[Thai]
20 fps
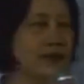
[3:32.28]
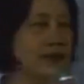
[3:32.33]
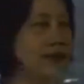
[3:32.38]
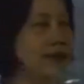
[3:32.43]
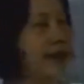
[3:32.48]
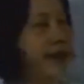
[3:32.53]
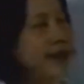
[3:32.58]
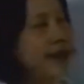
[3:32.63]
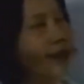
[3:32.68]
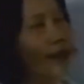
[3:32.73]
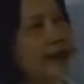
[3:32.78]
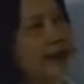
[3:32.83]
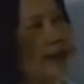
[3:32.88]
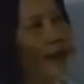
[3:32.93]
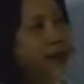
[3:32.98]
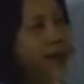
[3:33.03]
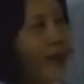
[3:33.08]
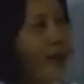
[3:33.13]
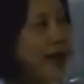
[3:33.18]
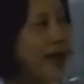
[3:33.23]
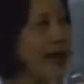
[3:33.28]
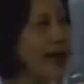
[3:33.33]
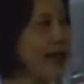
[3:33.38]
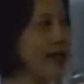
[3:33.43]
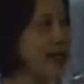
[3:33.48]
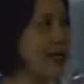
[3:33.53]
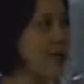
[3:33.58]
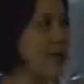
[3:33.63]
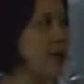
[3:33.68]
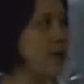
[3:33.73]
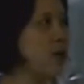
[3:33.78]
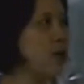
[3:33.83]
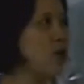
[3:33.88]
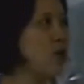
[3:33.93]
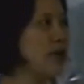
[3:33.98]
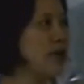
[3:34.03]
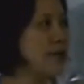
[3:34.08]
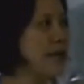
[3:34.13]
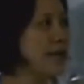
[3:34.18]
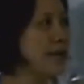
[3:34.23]
ใบใบไผ่อะค่ะ มาปู
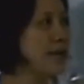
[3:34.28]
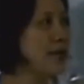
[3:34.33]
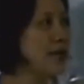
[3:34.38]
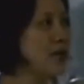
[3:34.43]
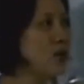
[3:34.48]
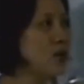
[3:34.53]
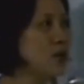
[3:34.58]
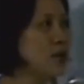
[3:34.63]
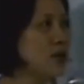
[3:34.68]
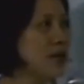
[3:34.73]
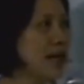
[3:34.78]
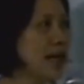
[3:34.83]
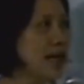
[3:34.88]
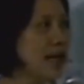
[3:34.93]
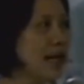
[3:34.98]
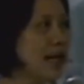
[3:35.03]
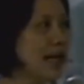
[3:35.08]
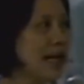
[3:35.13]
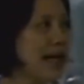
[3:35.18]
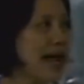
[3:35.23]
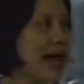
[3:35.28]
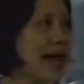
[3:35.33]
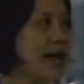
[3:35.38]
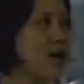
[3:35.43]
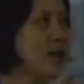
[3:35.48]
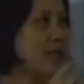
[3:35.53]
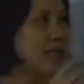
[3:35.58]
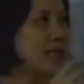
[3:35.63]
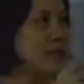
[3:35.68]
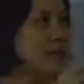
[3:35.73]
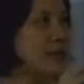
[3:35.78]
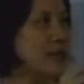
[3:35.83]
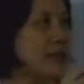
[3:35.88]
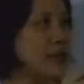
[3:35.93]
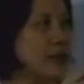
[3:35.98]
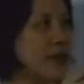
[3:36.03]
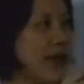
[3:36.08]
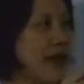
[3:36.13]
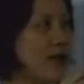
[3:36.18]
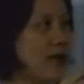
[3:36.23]
ได้ไหมเพราะเรารู้สึกว่าขาเรามันจะเบิด
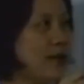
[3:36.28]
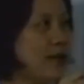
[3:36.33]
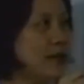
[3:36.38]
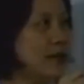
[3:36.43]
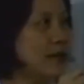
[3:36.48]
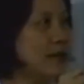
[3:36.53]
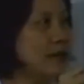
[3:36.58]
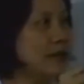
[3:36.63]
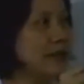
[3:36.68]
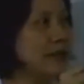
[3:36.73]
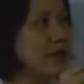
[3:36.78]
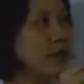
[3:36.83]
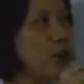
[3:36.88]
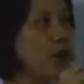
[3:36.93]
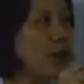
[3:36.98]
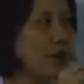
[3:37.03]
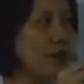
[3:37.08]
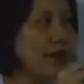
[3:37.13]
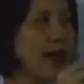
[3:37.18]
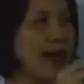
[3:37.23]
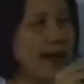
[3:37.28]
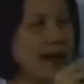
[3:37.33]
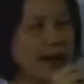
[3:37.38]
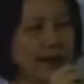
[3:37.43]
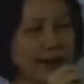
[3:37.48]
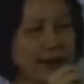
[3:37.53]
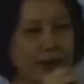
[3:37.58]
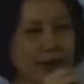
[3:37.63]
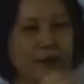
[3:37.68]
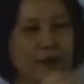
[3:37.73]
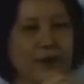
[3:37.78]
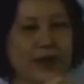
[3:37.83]
อยู่แล้วว่ามันมันปวดมากครับ